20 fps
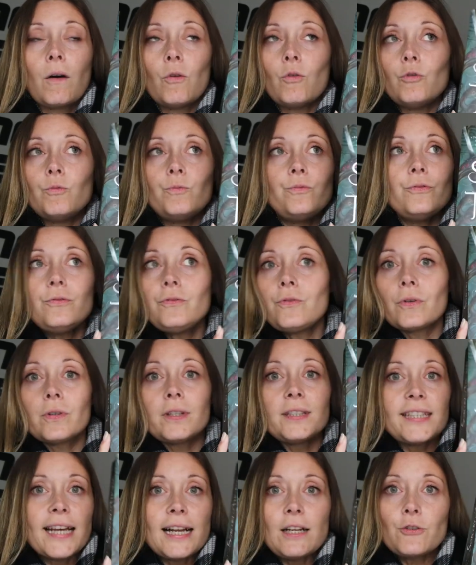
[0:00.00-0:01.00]
au bout de
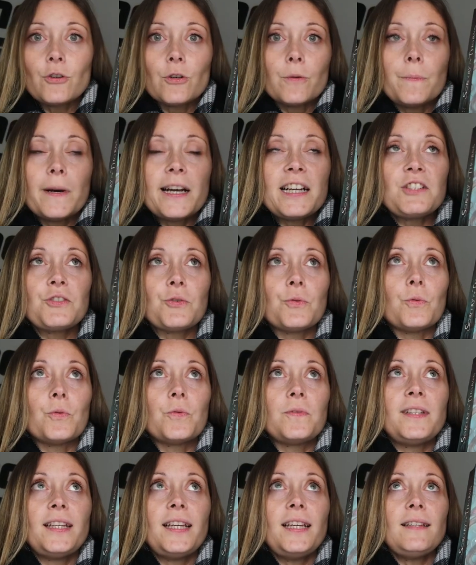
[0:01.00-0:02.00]
quelques pages,
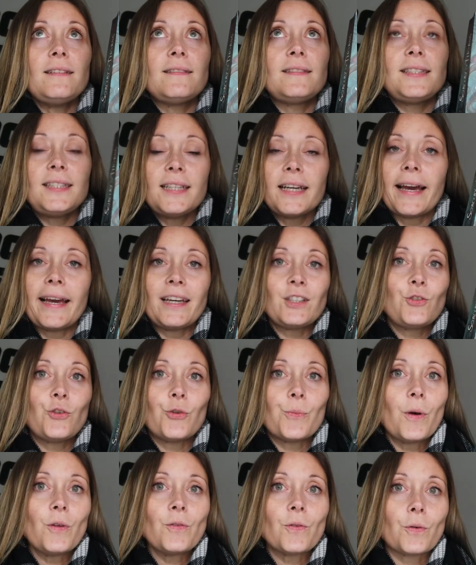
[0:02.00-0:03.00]
on est
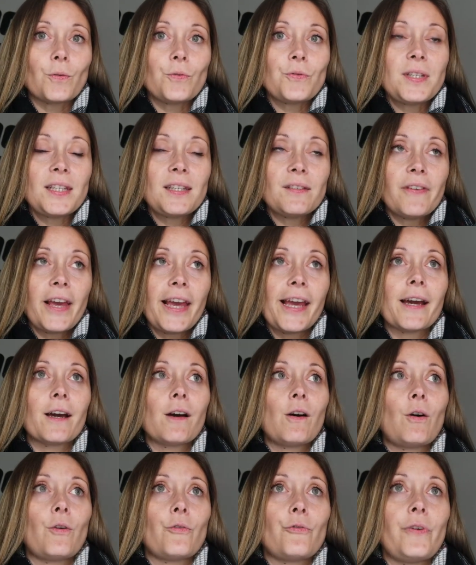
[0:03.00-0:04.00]
directement dans
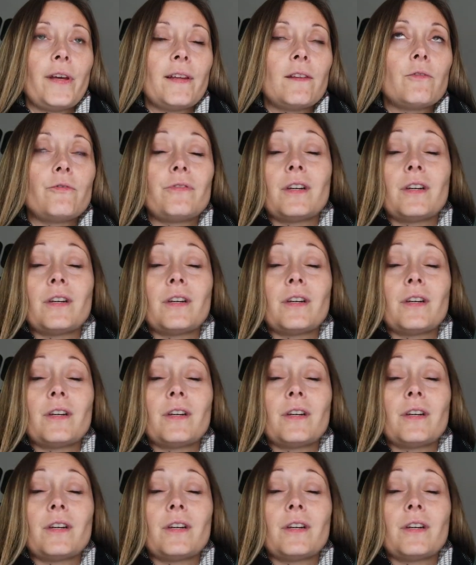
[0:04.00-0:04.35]
l'univers, en fait.